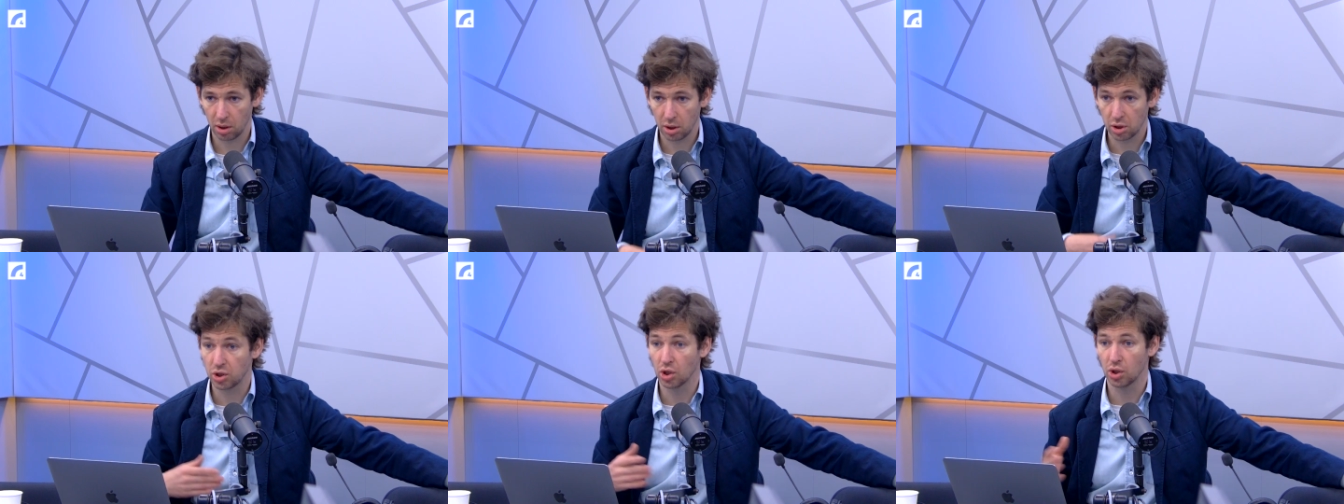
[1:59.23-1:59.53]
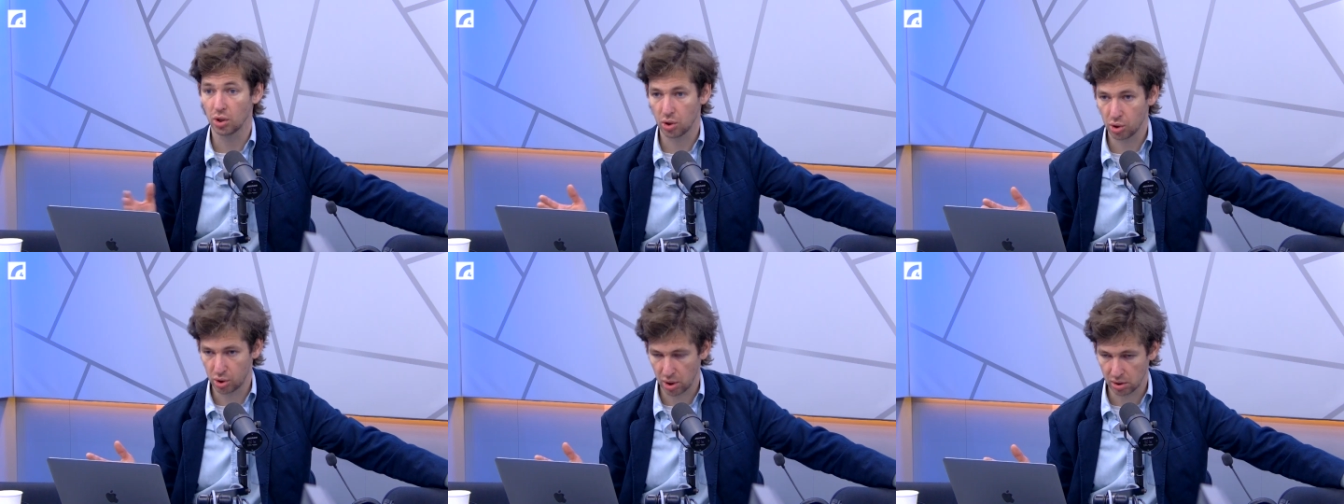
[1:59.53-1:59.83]

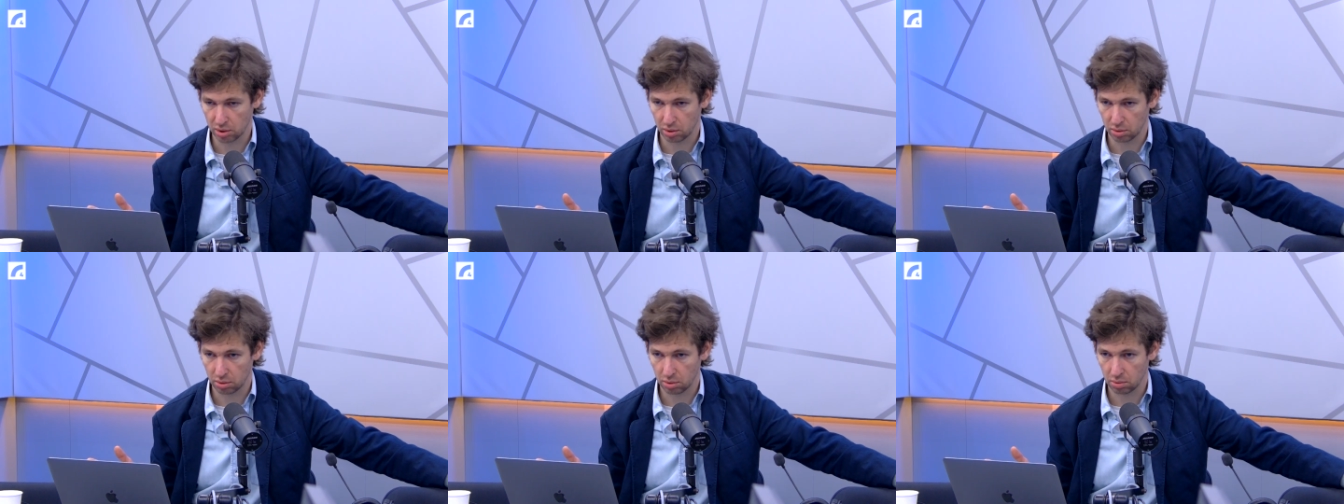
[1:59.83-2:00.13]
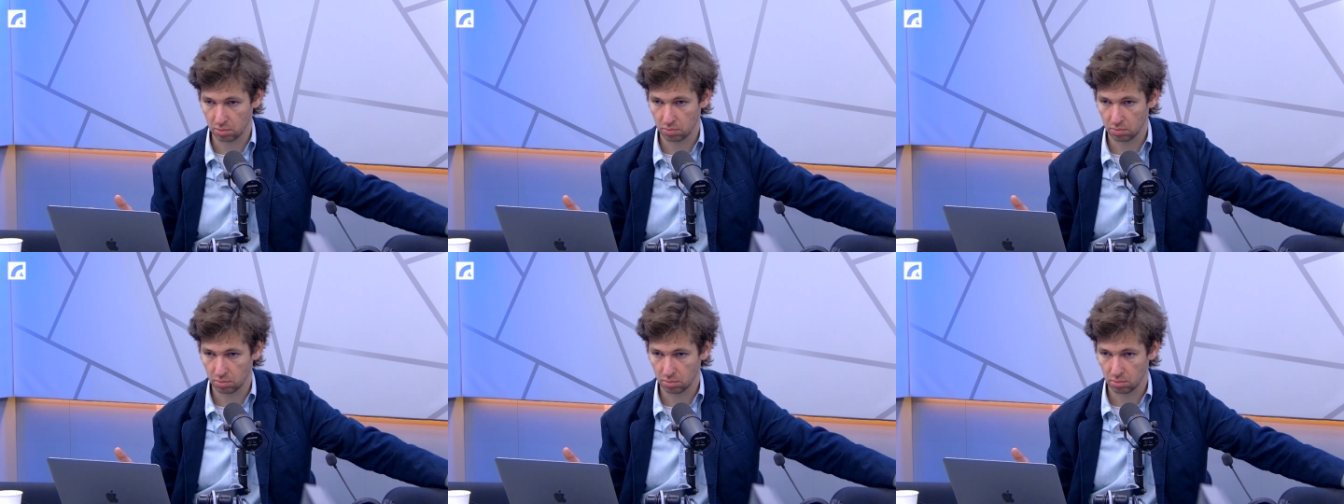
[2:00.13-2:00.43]
исчезнут.
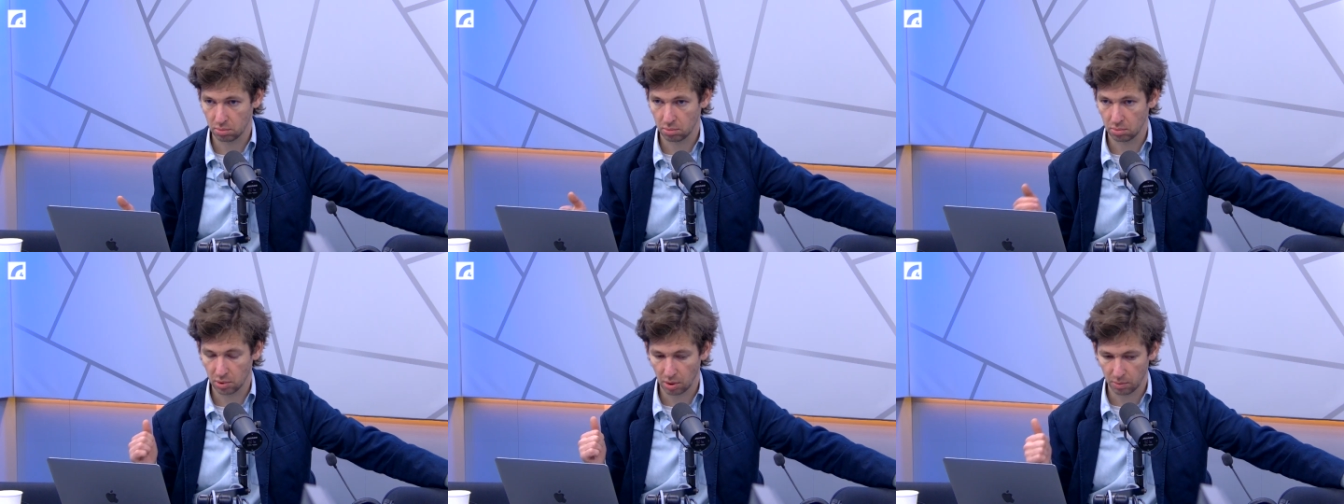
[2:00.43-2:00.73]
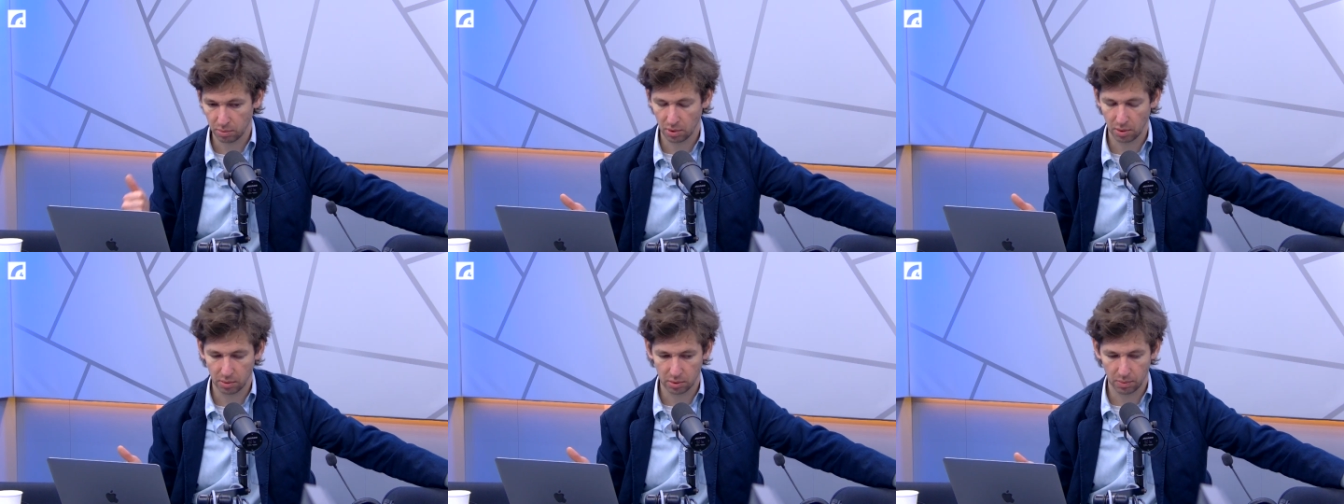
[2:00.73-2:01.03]

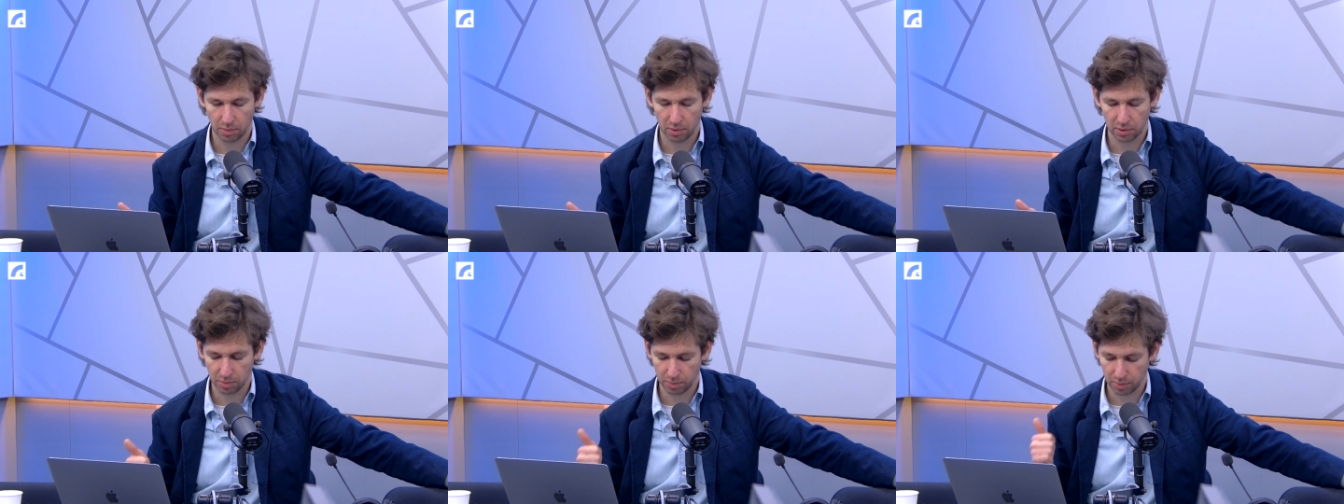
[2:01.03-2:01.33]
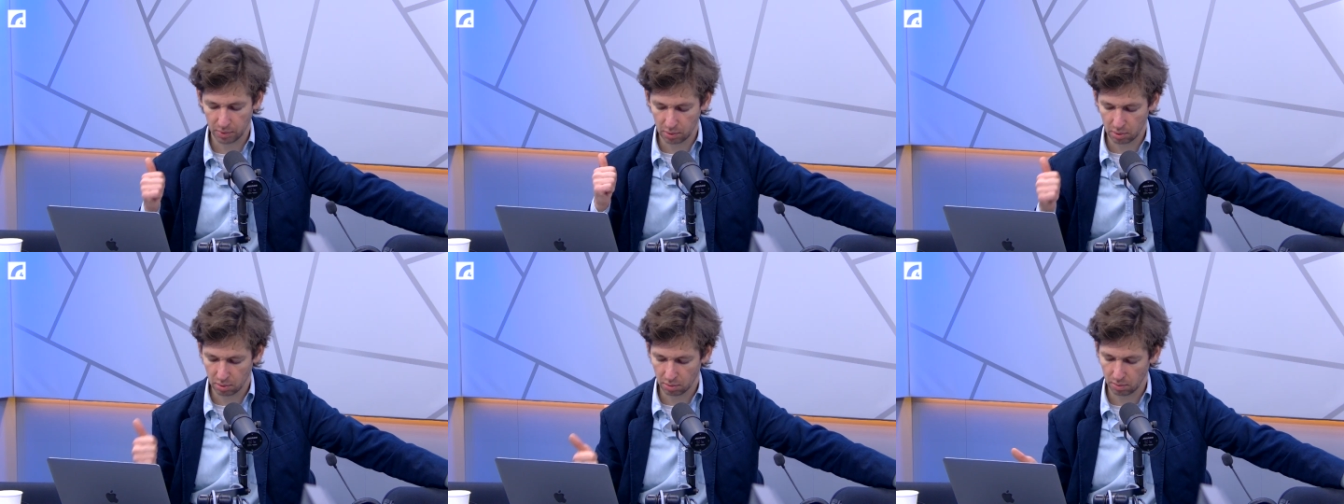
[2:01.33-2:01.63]
Ну, это,
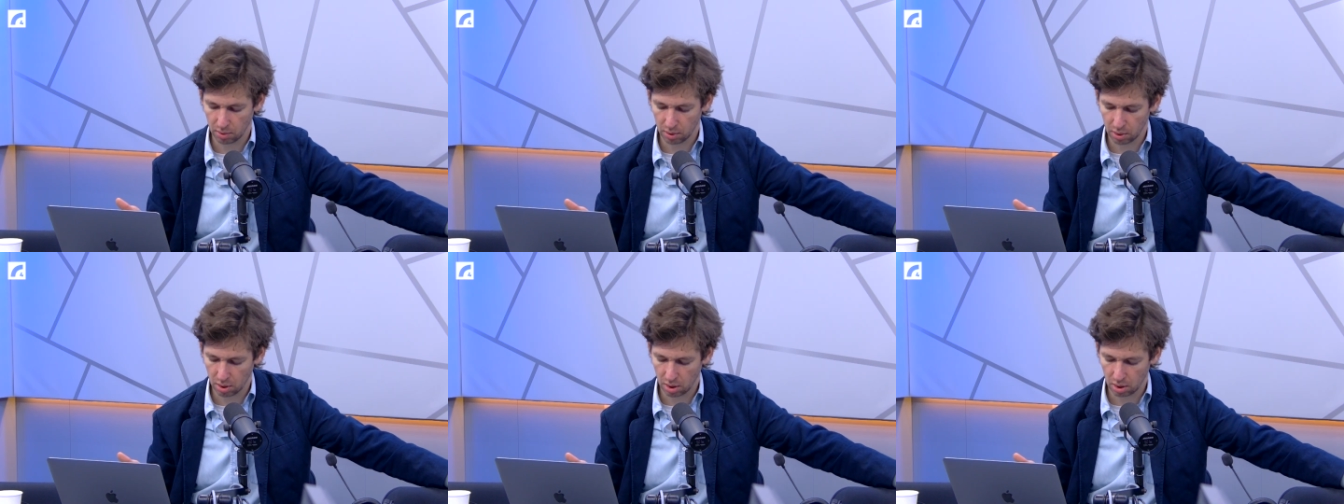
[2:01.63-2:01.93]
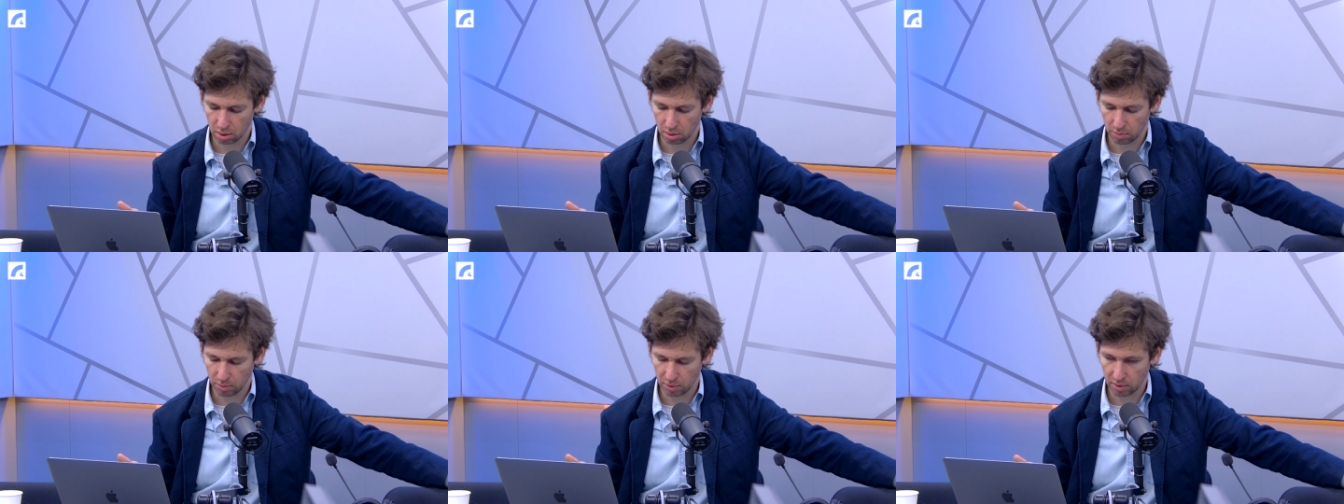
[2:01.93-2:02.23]
это,
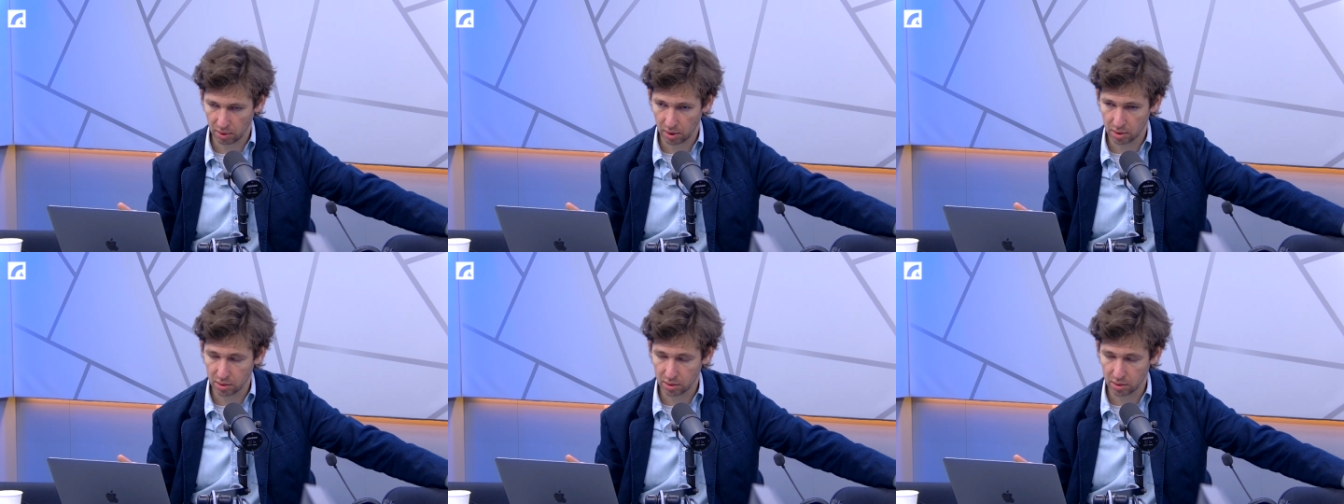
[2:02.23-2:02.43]
наверное, нам... Увы,